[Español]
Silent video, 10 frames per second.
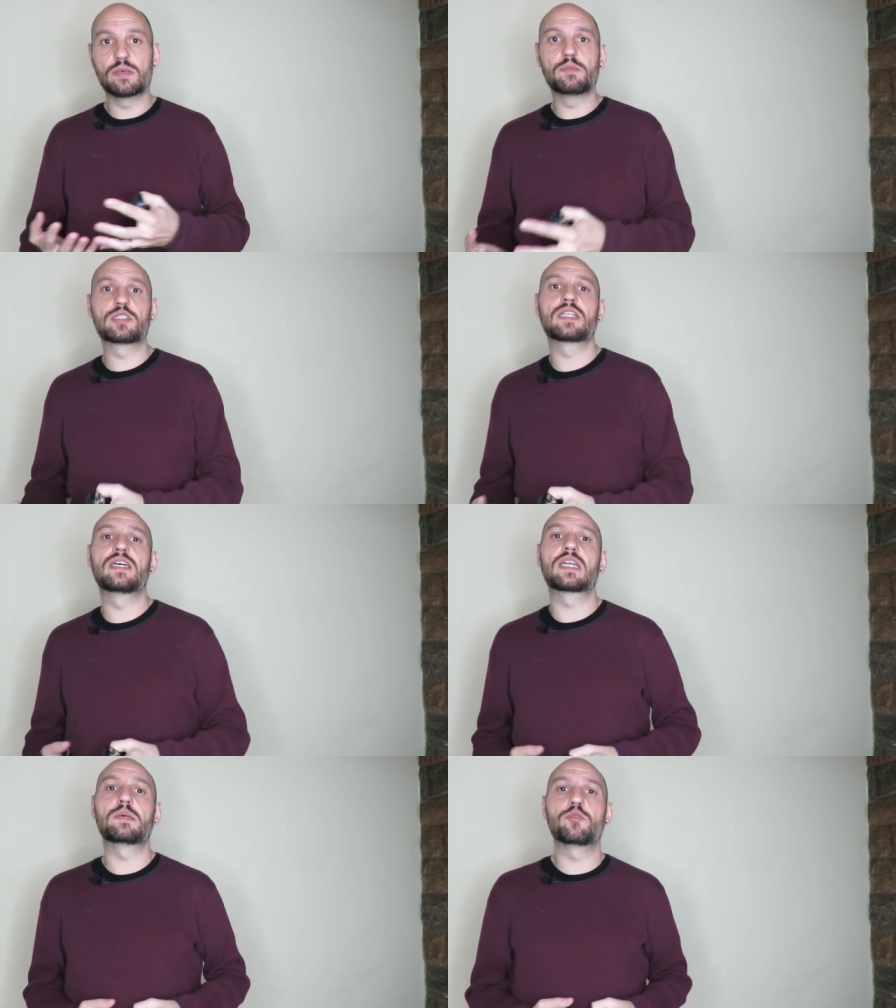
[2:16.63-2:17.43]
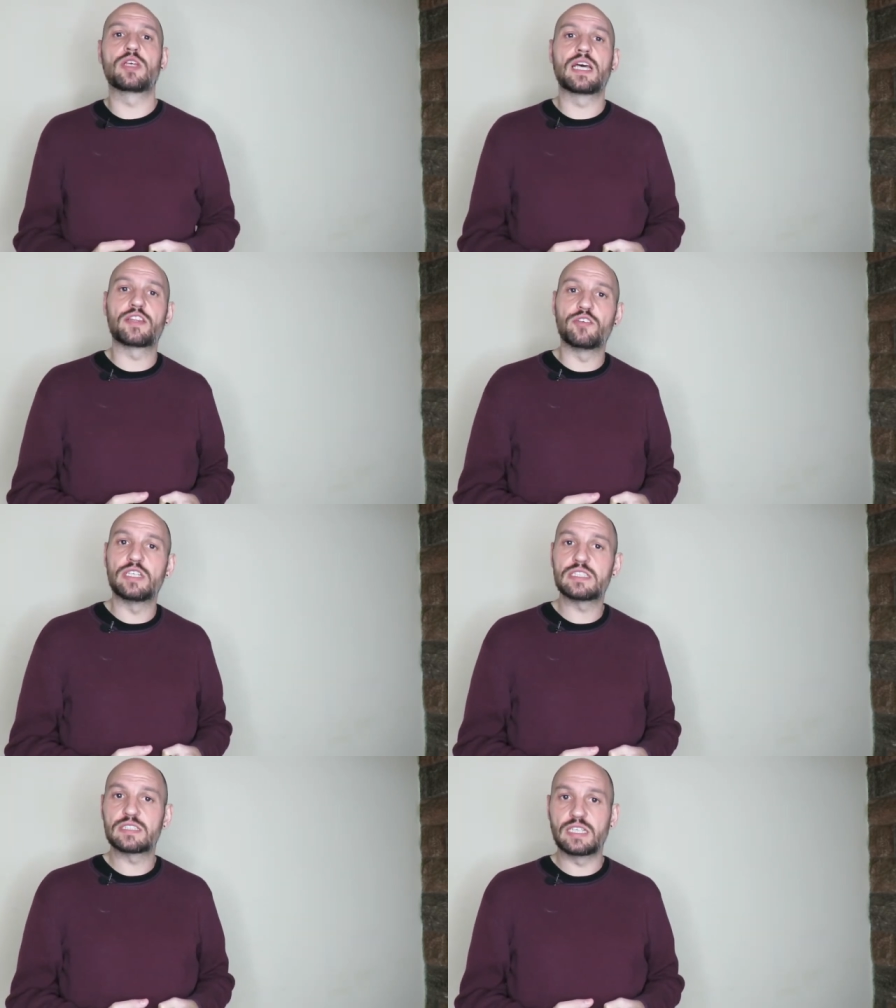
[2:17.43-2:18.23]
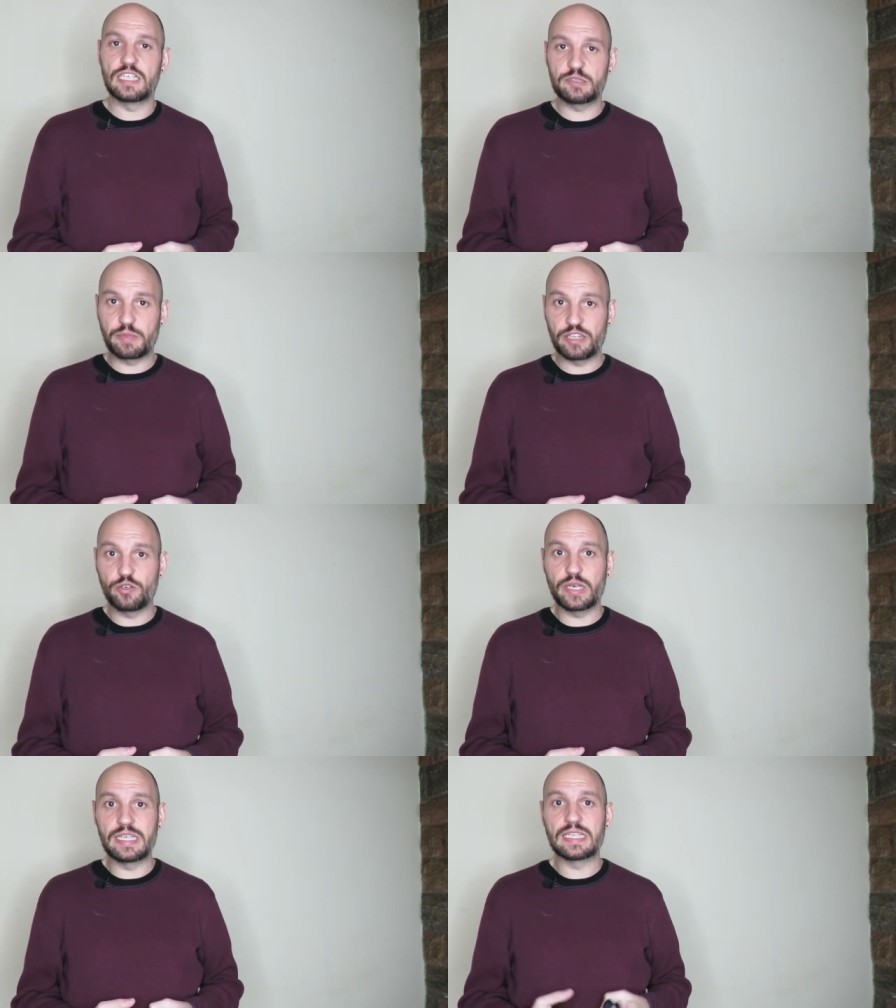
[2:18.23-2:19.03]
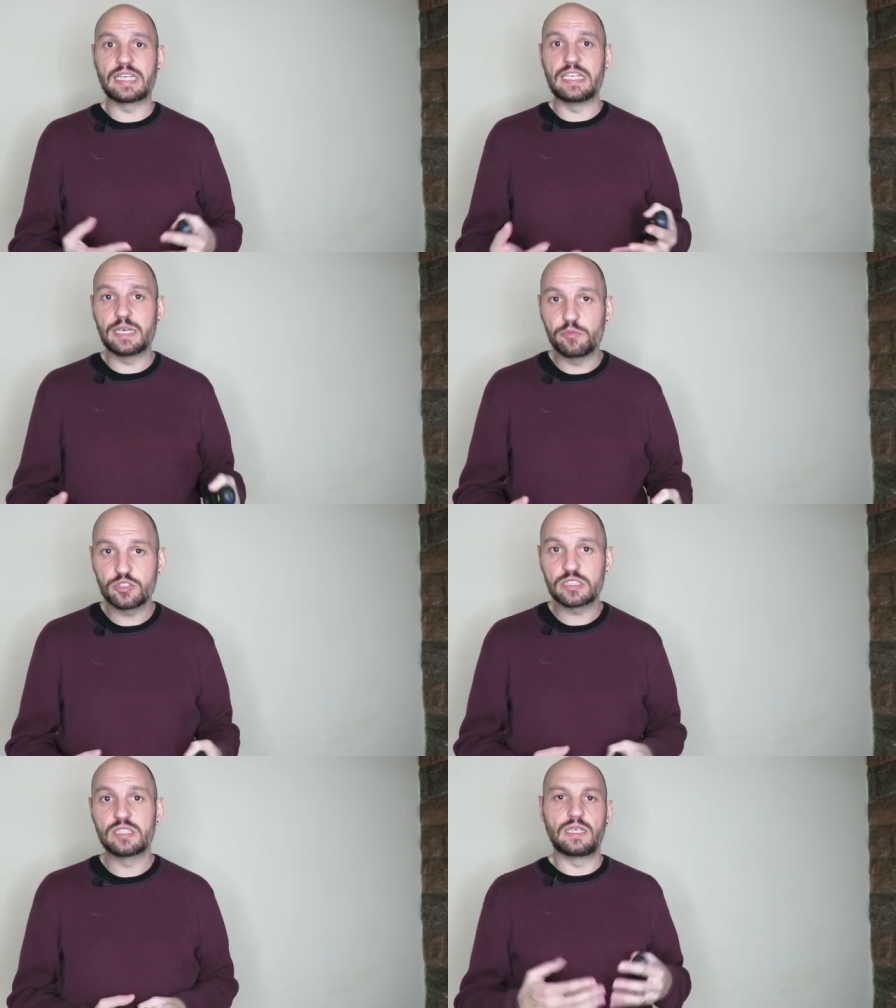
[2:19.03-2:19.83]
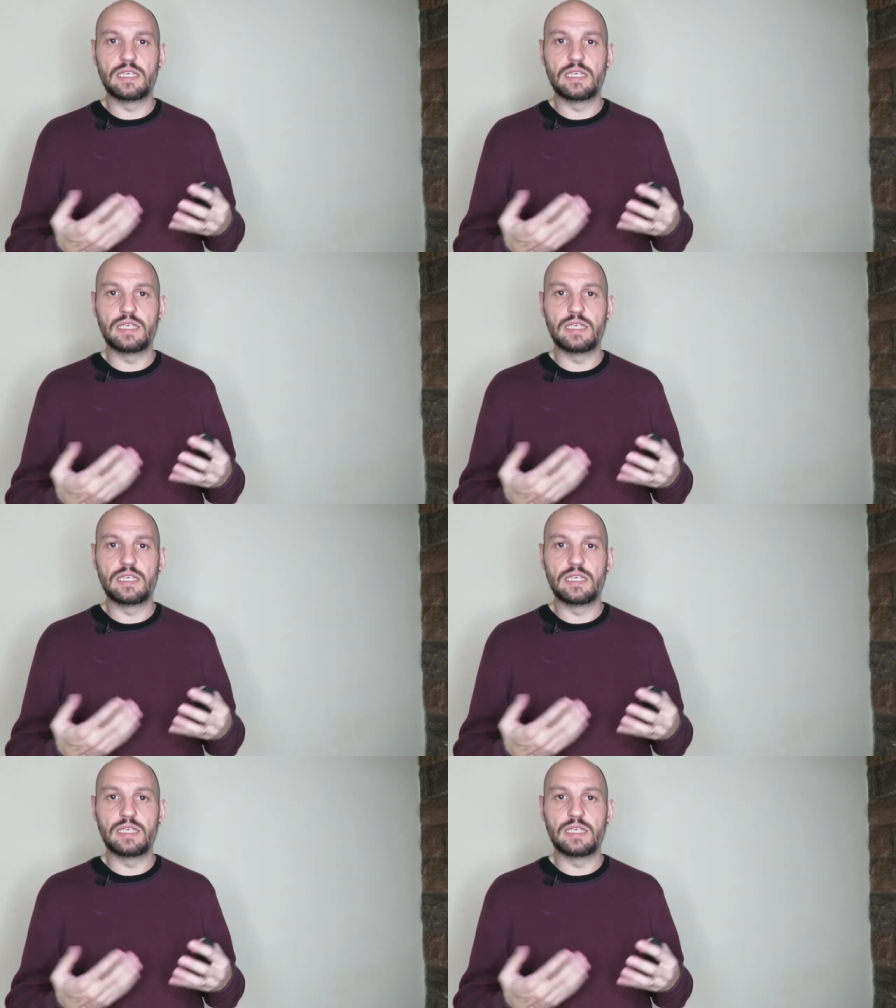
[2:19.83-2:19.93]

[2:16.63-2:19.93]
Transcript: o debemos hacer remodelaciones del espacio que ya teníamos?